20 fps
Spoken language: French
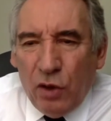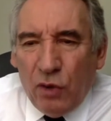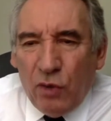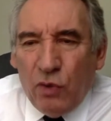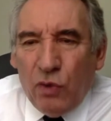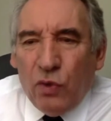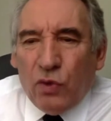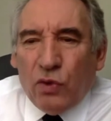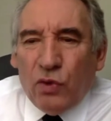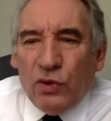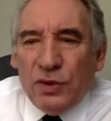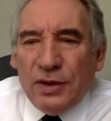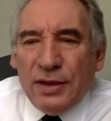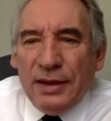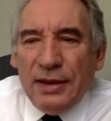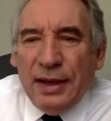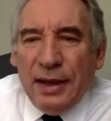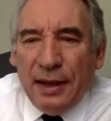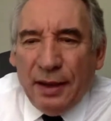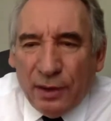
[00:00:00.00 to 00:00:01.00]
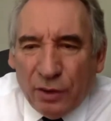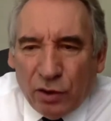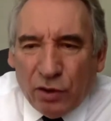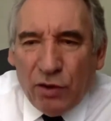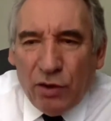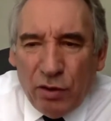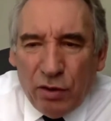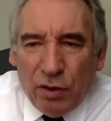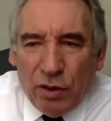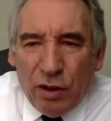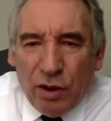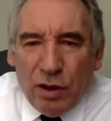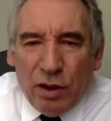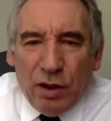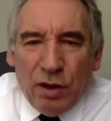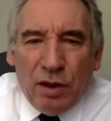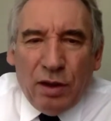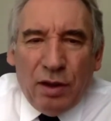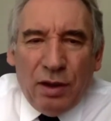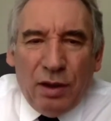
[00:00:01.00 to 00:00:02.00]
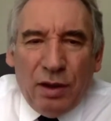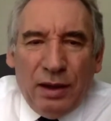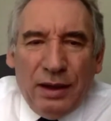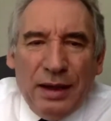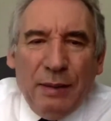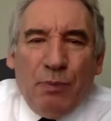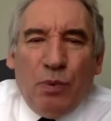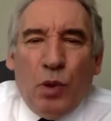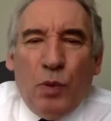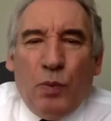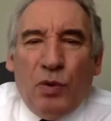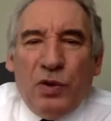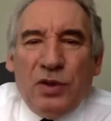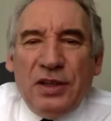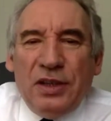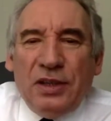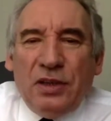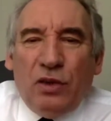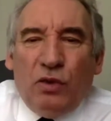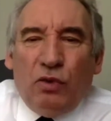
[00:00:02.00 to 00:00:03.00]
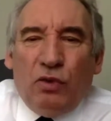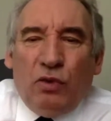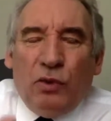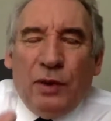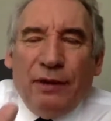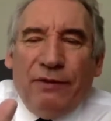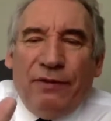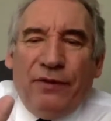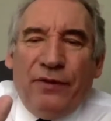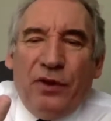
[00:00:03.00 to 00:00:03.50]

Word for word: où on considère que les propositions doivent